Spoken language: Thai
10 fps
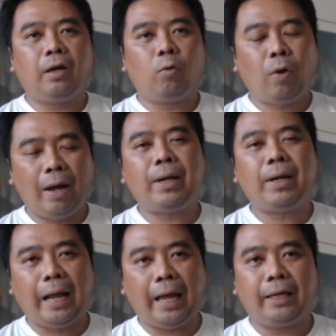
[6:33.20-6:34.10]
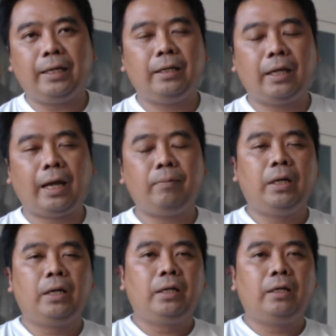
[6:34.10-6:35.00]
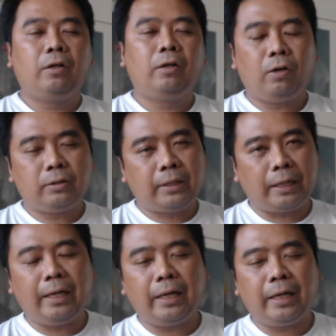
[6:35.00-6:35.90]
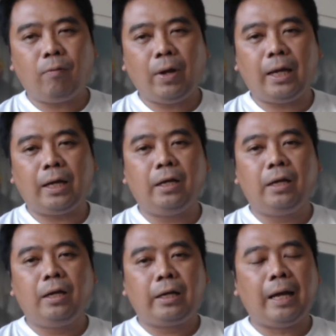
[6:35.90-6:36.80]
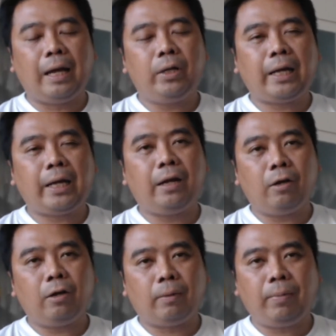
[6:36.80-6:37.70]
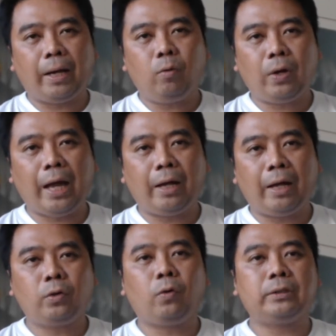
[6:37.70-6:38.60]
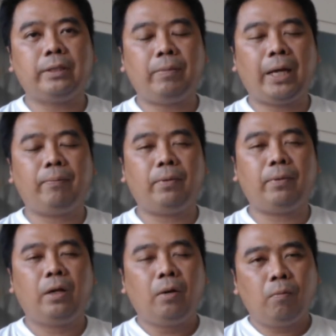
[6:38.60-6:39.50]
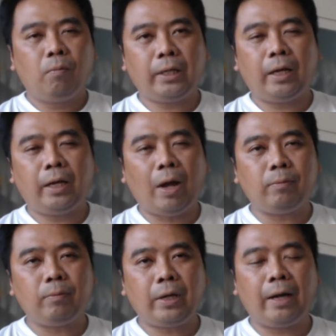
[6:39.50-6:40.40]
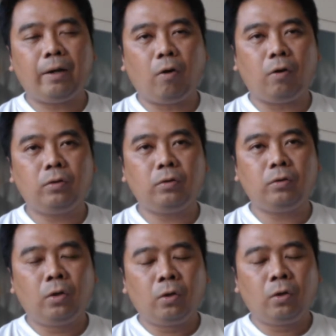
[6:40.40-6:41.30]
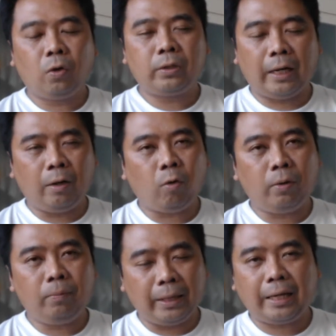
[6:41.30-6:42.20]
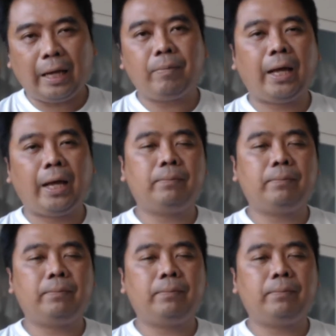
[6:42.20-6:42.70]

ความหลากหลายนะครับ สังเกตนะครับว่างานบริการเราสัมผัสลูกค้าโดยตรงใช่ไหมครับ เพราะฉะนั้นความต้องการของคนแต่ละคนเหมือนกันไหมครับ